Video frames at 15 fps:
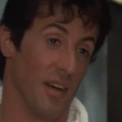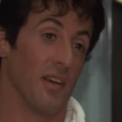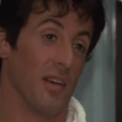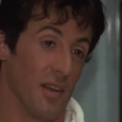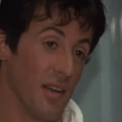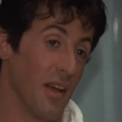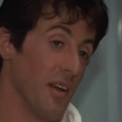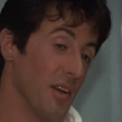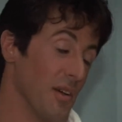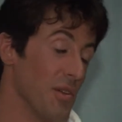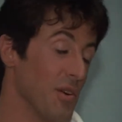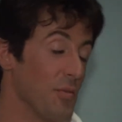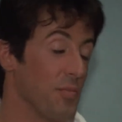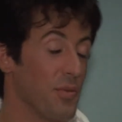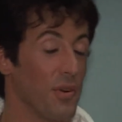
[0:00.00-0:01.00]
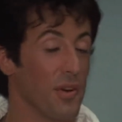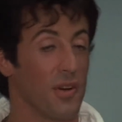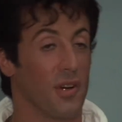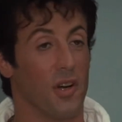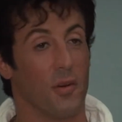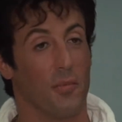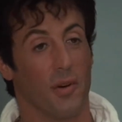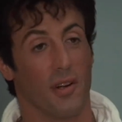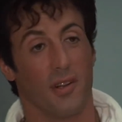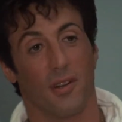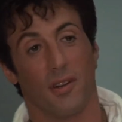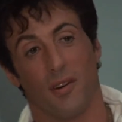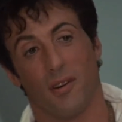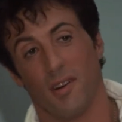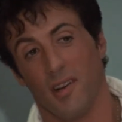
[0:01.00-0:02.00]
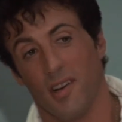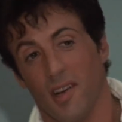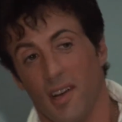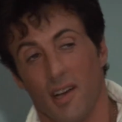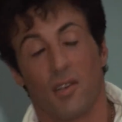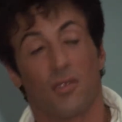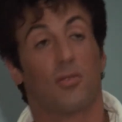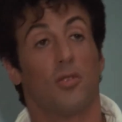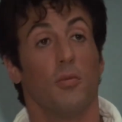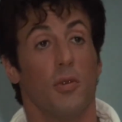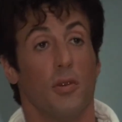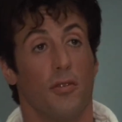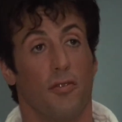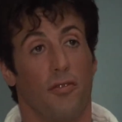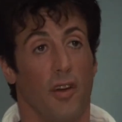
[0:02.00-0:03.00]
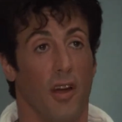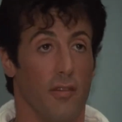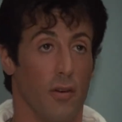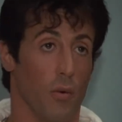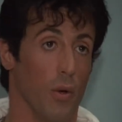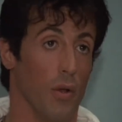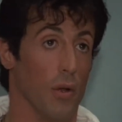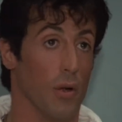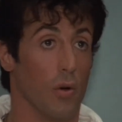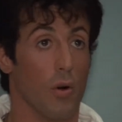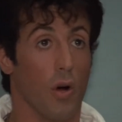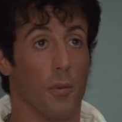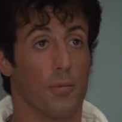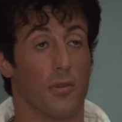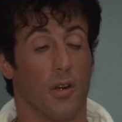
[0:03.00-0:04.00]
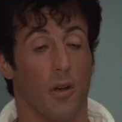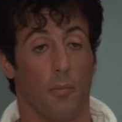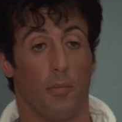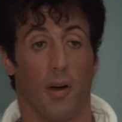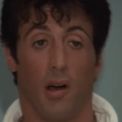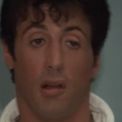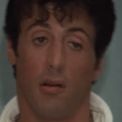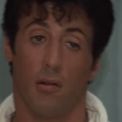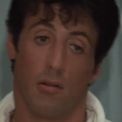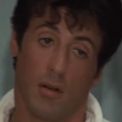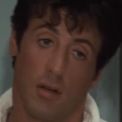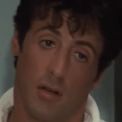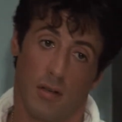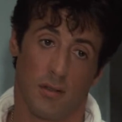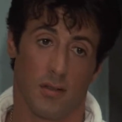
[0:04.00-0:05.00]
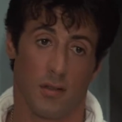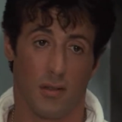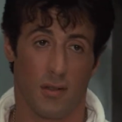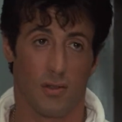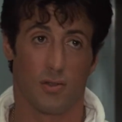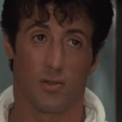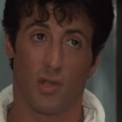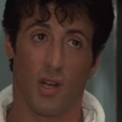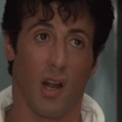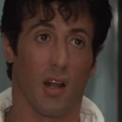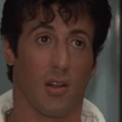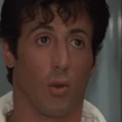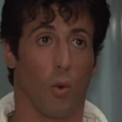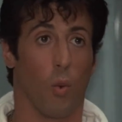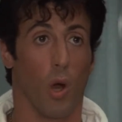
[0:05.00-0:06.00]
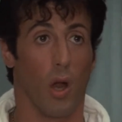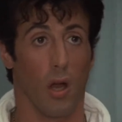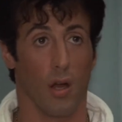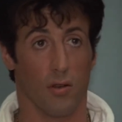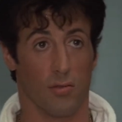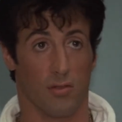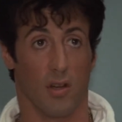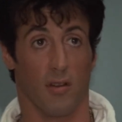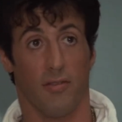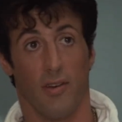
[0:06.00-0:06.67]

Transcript: eu é que estou ficando maluco. Mas, Apolo, me faz um pequeno favor, tá? Quando subir naquele ringue, vê se você não cansa